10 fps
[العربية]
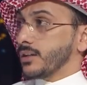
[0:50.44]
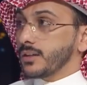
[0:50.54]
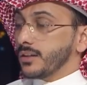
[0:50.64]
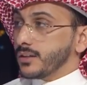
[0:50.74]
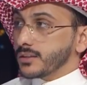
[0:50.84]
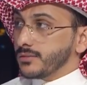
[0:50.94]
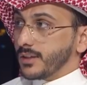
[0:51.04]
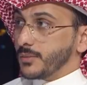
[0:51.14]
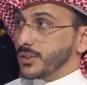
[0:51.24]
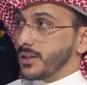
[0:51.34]
كثير
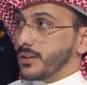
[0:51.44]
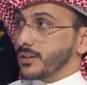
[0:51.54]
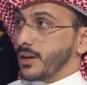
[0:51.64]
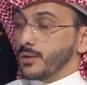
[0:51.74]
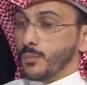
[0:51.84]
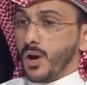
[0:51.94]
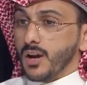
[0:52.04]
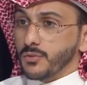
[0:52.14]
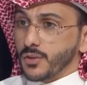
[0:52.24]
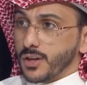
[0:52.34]
شفنا مشاهير كانوا
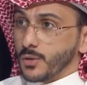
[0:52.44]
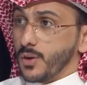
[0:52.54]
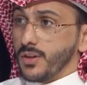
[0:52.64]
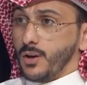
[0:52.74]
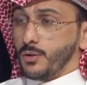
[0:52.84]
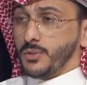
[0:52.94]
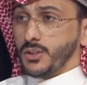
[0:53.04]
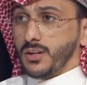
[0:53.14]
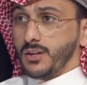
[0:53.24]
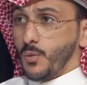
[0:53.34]
محافظين وظهروا
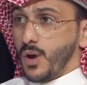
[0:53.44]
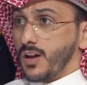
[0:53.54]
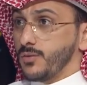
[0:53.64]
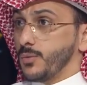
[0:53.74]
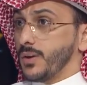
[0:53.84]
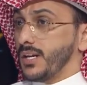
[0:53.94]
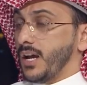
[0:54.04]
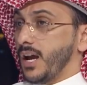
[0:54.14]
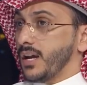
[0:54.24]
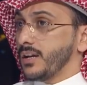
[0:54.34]
بشكل محافظ والى
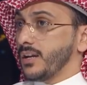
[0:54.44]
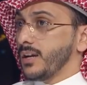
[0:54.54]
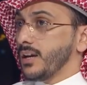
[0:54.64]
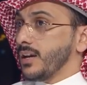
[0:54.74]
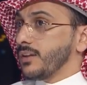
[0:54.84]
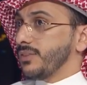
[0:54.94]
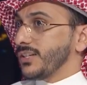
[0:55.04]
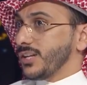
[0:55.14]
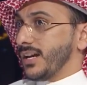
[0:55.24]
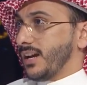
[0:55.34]
اخره،
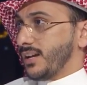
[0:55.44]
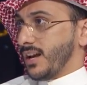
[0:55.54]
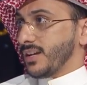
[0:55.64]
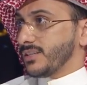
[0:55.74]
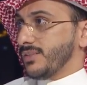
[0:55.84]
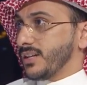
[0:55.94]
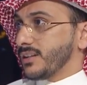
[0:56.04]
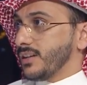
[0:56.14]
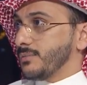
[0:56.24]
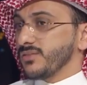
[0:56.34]
فجأة انا اسف على
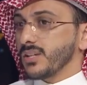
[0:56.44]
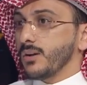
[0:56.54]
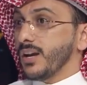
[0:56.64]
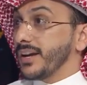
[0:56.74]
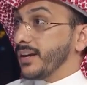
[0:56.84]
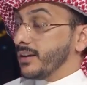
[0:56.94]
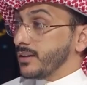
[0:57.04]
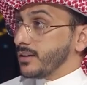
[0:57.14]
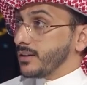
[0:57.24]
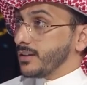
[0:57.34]
الكلمة فسخوا الحياة.
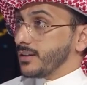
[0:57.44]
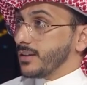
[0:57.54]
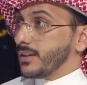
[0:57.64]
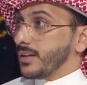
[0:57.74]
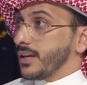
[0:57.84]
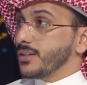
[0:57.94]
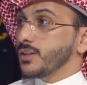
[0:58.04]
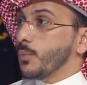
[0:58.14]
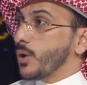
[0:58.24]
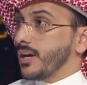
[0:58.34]

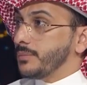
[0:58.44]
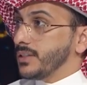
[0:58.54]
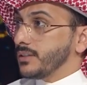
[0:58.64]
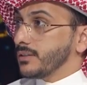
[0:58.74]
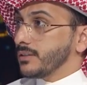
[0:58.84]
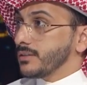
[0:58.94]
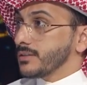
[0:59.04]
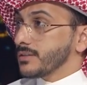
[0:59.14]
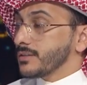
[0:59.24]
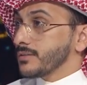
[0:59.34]
ايش المقابل؟
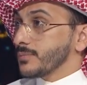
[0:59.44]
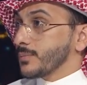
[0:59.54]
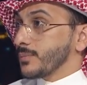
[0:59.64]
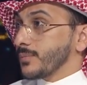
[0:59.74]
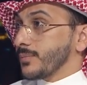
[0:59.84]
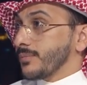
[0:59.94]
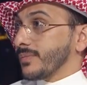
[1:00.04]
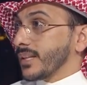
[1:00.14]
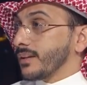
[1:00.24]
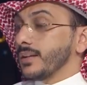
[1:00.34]
قصدك اللي خلعوا حجابهم؟
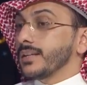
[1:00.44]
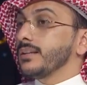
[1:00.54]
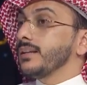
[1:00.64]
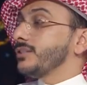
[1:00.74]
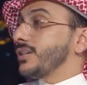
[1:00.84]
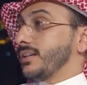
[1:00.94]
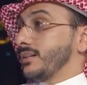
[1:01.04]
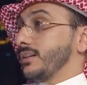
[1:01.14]
كل شيء